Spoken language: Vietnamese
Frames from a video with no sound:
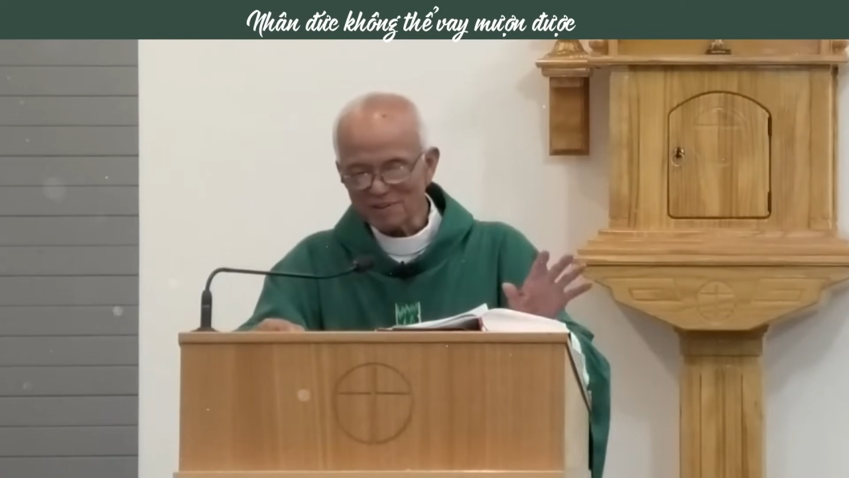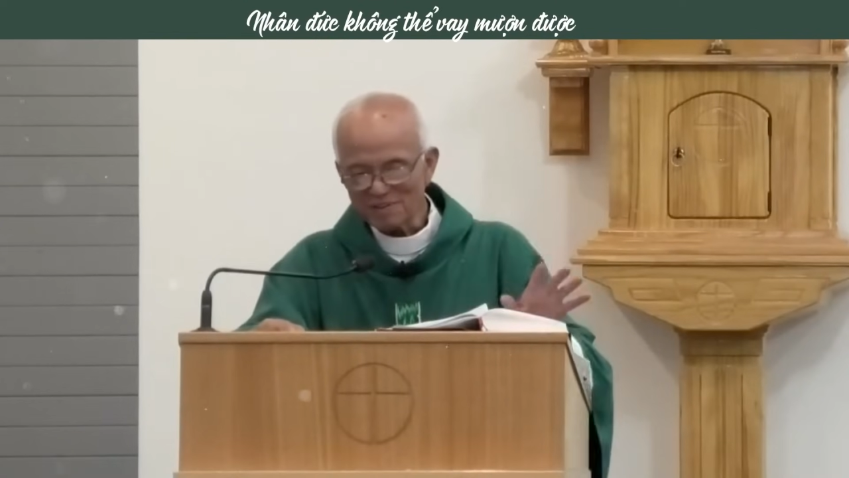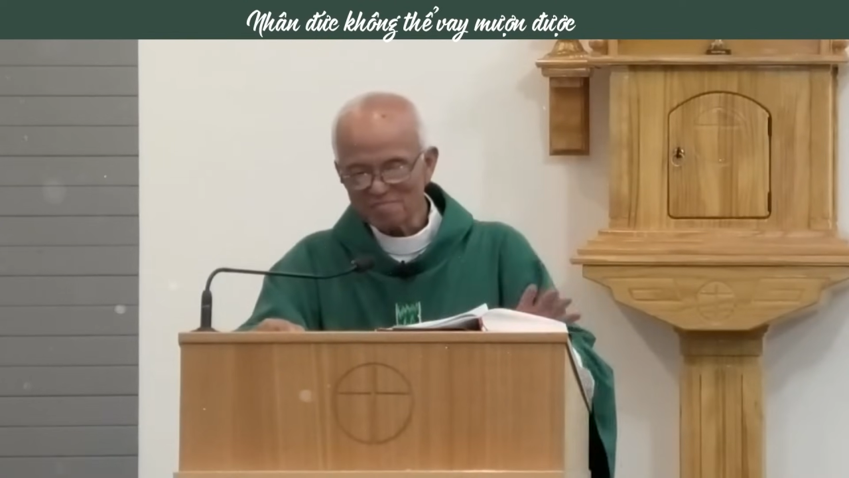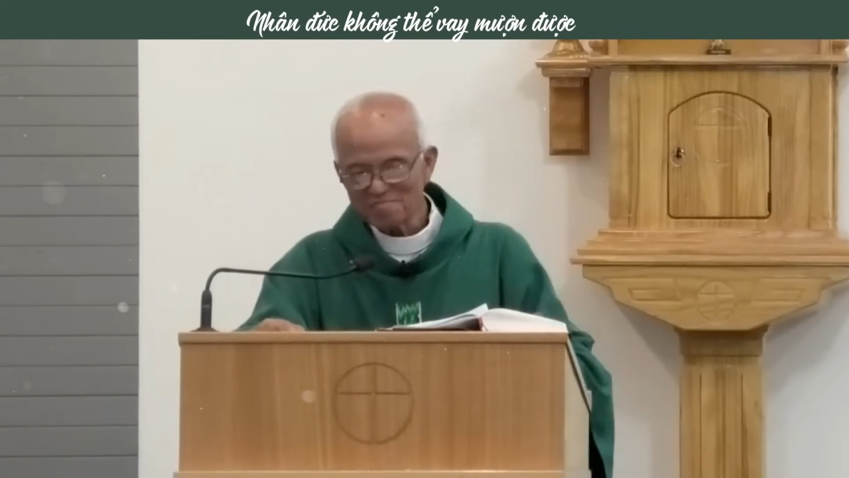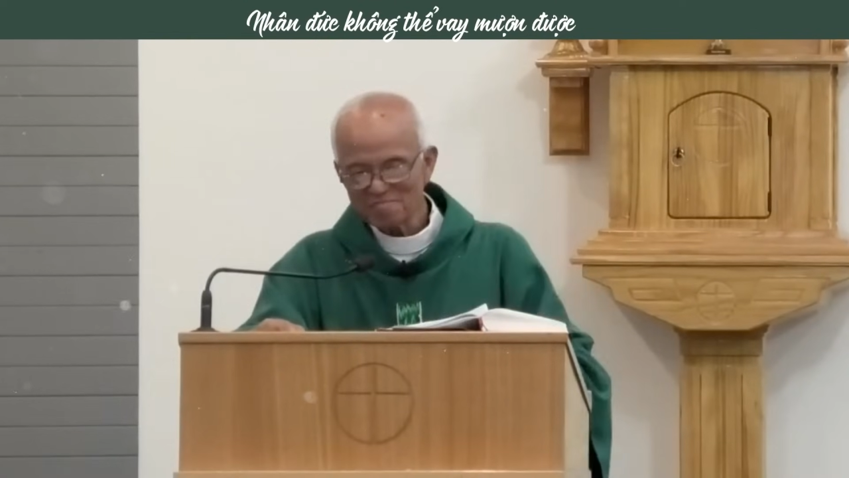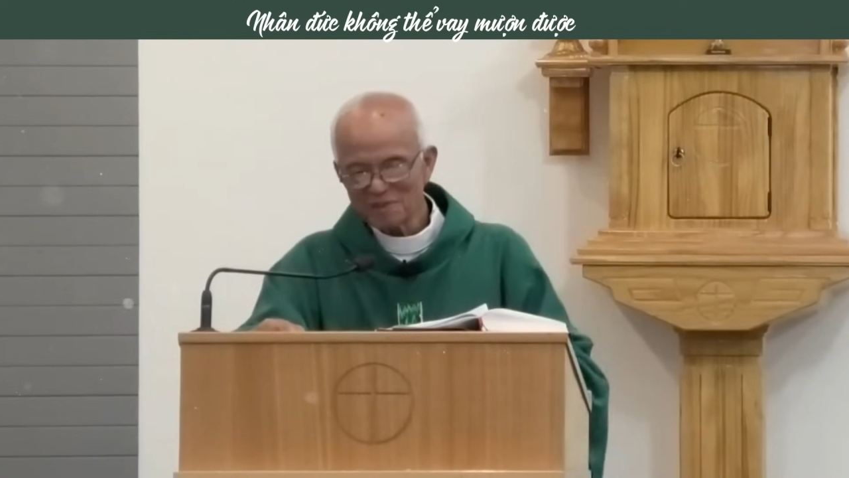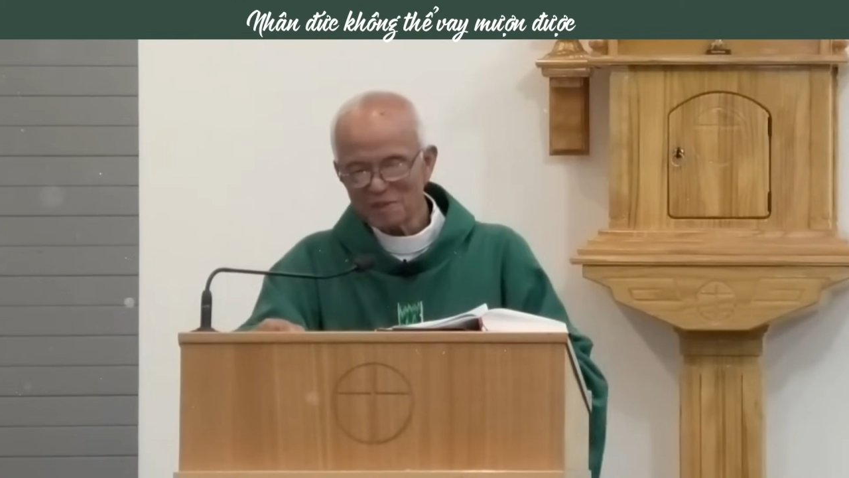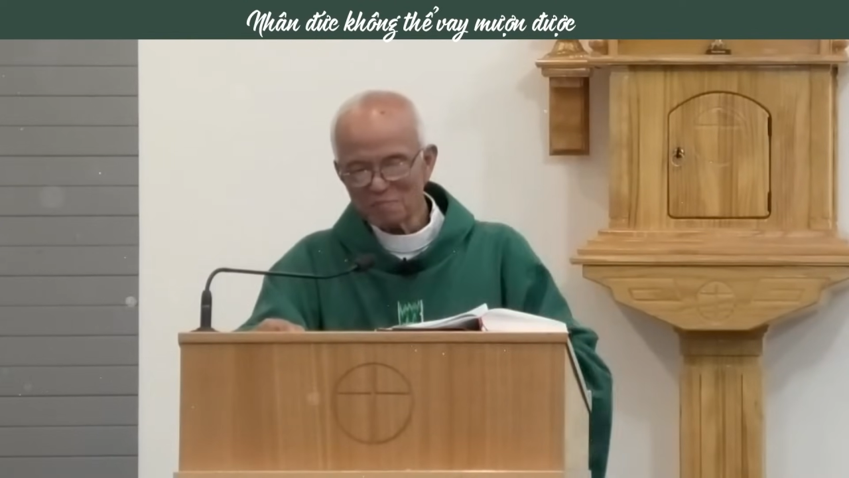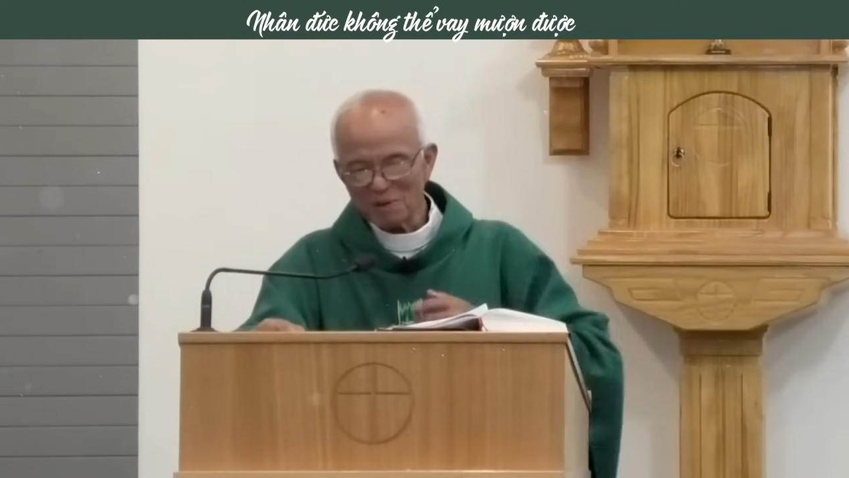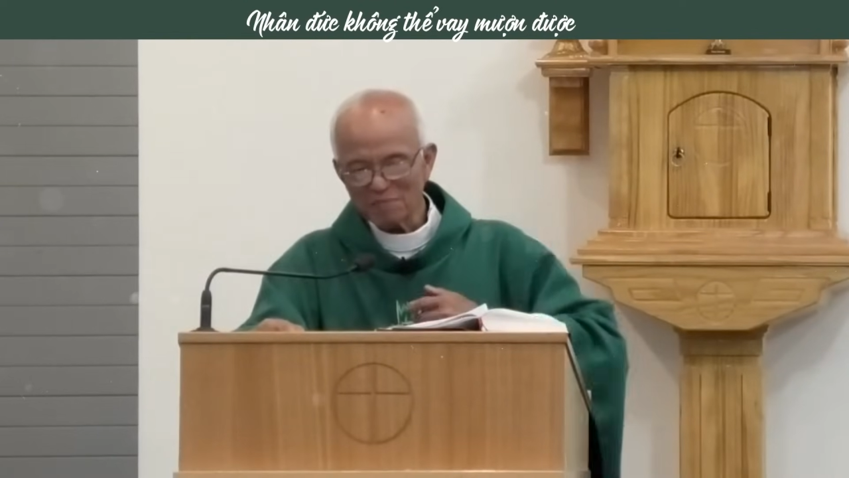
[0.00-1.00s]
được
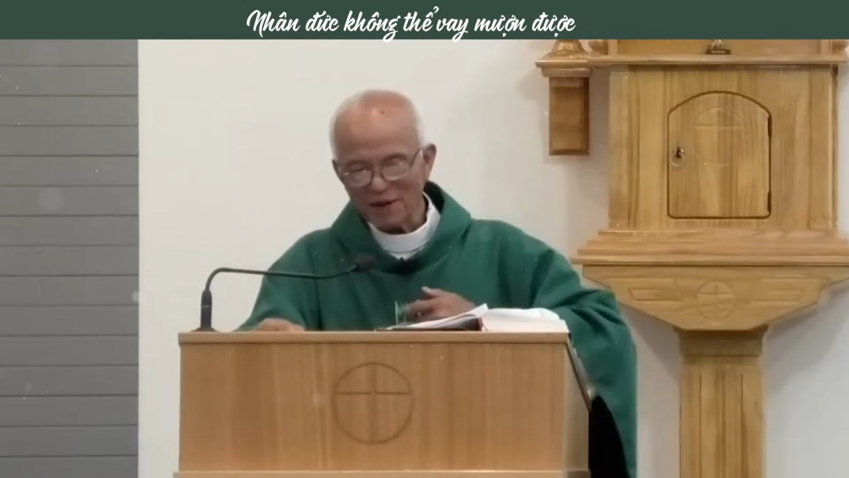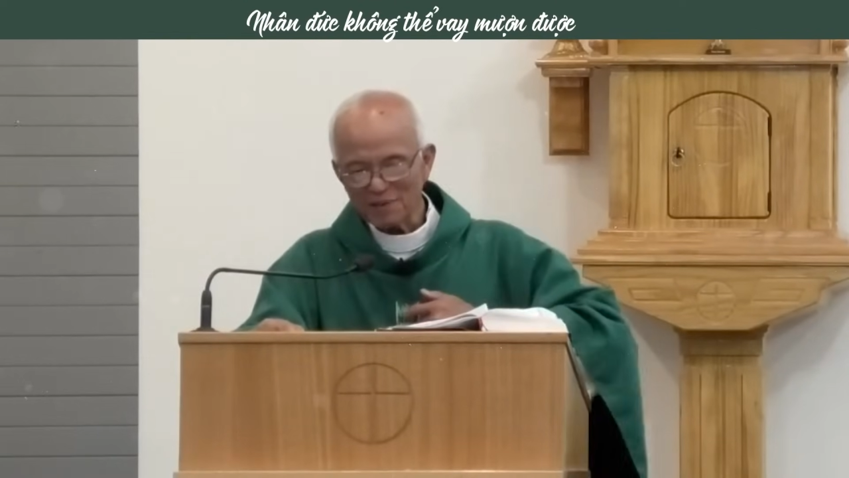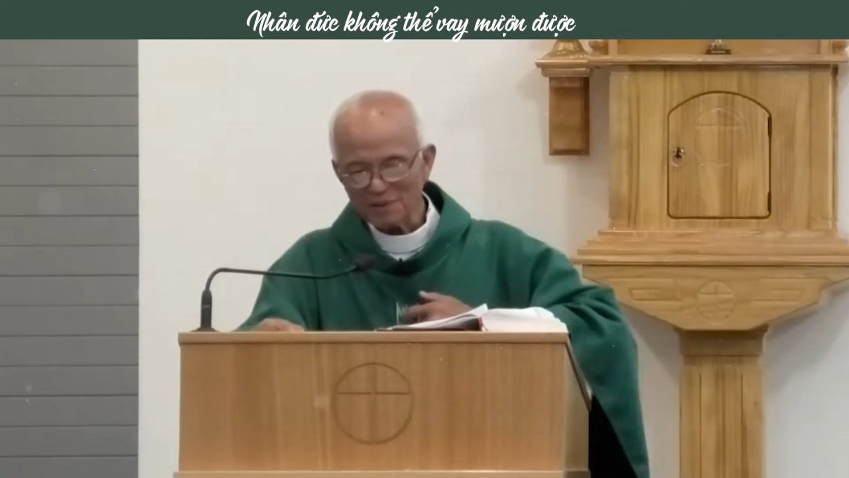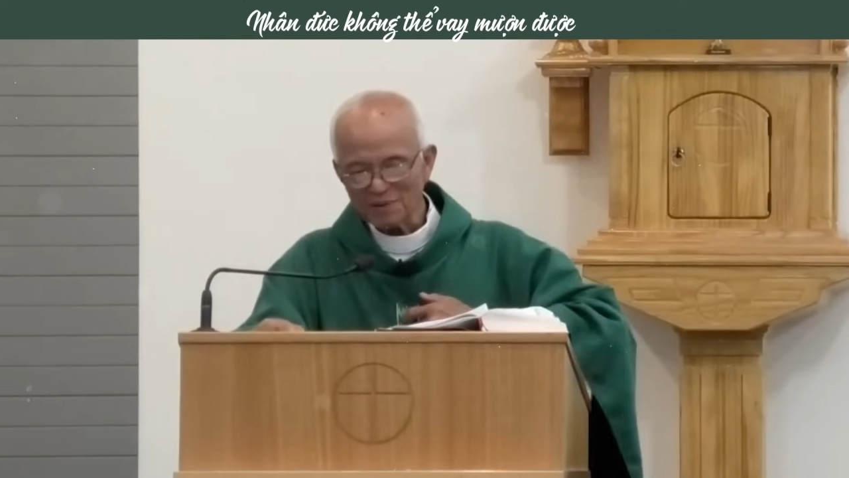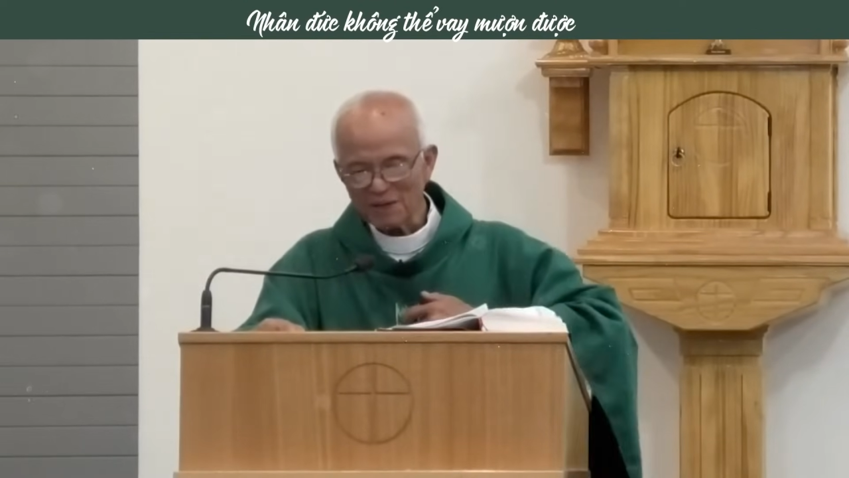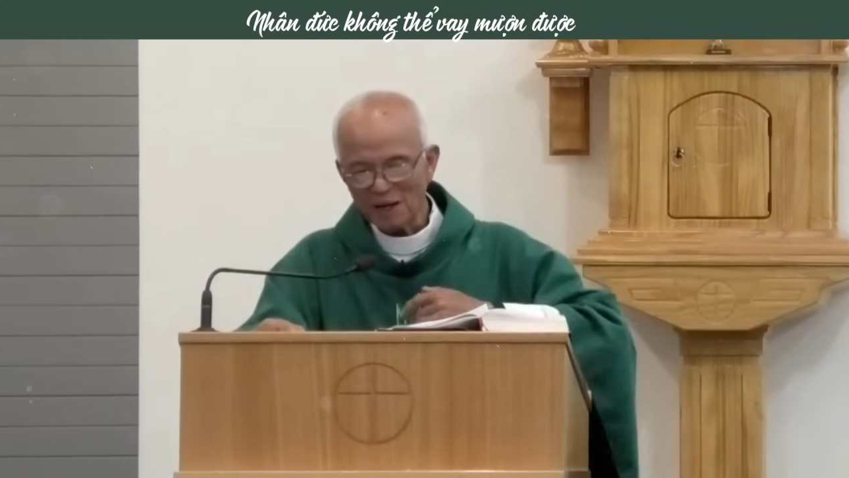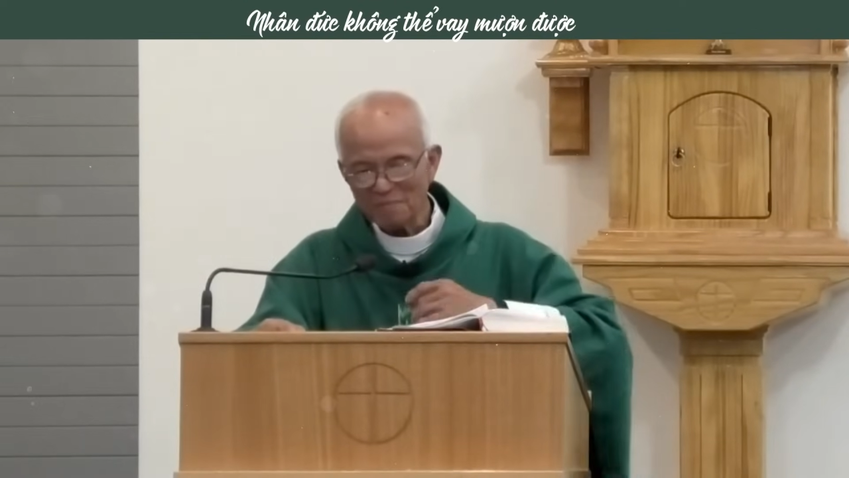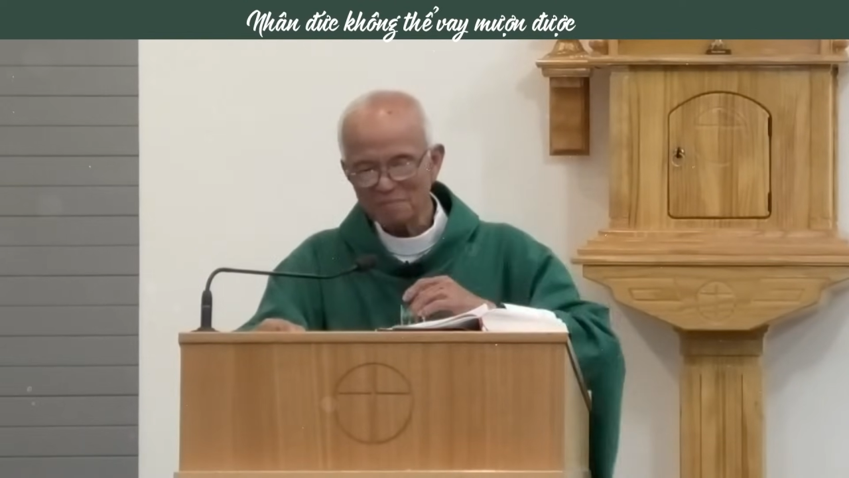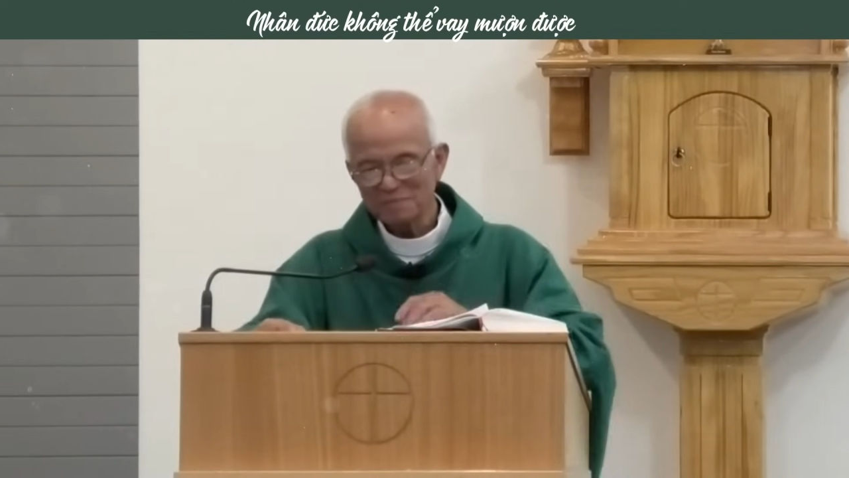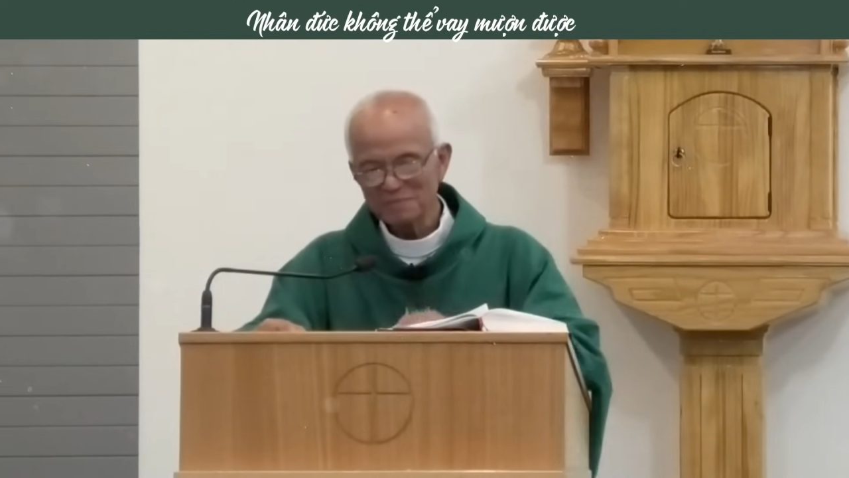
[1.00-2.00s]
mình phải tự làm